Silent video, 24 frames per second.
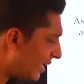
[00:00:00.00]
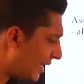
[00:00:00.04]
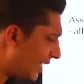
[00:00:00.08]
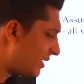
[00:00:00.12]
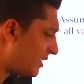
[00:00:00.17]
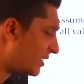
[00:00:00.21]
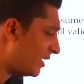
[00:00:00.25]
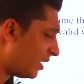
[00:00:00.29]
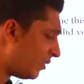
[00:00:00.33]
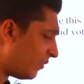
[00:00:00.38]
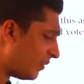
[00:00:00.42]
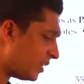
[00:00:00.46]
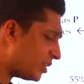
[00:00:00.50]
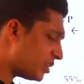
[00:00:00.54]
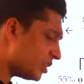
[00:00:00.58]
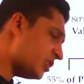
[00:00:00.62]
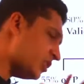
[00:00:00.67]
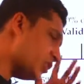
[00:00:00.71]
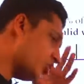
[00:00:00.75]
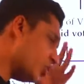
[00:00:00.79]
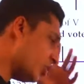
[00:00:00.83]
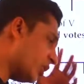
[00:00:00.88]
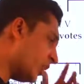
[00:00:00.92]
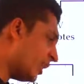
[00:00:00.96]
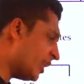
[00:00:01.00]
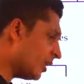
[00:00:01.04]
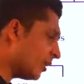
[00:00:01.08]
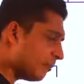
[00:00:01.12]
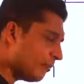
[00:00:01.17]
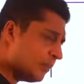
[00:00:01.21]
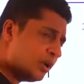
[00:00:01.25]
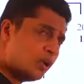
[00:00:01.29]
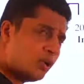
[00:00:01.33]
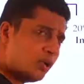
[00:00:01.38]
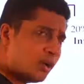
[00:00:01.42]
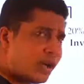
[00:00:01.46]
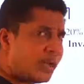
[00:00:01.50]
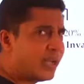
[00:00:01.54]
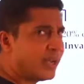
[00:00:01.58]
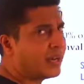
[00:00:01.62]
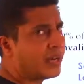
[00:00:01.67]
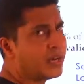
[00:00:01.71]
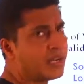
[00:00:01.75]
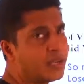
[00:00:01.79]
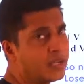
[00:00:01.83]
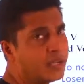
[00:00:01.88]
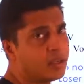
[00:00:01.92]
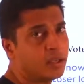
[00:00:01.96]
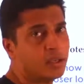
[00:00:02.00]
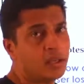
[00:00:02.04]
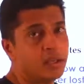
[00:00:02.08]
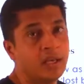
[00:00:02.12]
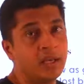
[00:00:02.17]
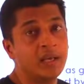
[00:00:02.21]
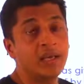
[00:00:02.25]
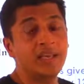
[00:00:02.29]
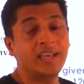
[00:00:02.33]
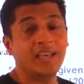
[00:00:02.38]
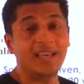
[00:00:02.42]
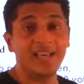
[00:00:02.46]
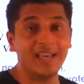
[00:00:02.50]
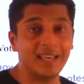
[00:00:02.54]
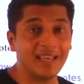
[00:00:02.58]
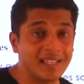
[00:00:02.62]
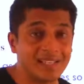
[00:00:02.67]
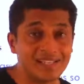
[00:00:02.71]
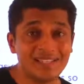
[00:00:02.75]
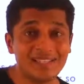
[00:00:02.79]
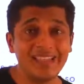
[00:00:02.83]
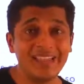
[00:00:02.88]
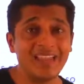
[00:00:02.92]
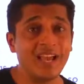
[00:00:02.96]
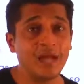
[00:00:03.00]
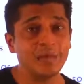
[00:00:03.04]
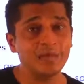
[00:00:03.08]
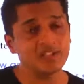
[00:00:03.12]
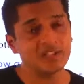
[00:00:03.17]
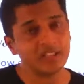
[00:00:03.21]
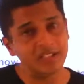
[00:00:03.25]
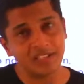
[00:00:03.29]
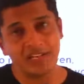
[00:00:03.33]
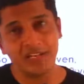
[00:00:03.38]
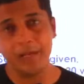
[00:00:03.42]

ऐसे क्वेश्चन थोड़े लंबे हो गए नहीं इसकी आप जितनी